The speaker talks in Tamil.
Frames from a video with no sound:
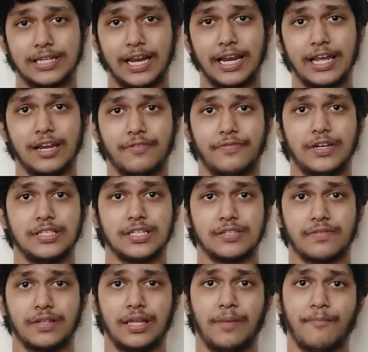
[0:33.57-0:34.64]
சேலியன்
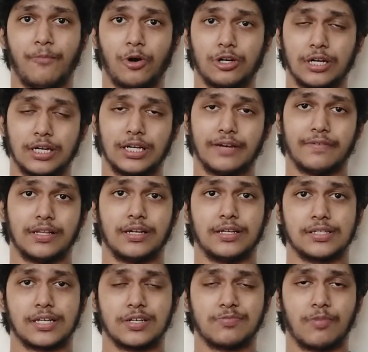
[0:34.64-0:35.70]
ஃபீச்சர்ஸ் வந்து இம்பார்ட்டண்ட்டாக வந்து
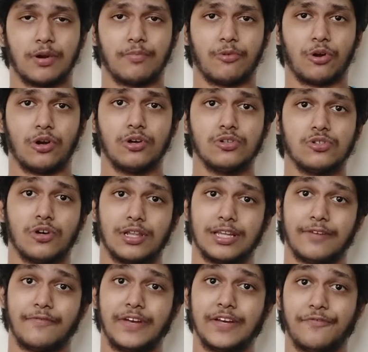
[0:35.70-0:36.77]
டிஸ்கஸ் பண்ண போகிறோம் ஸோ அந்த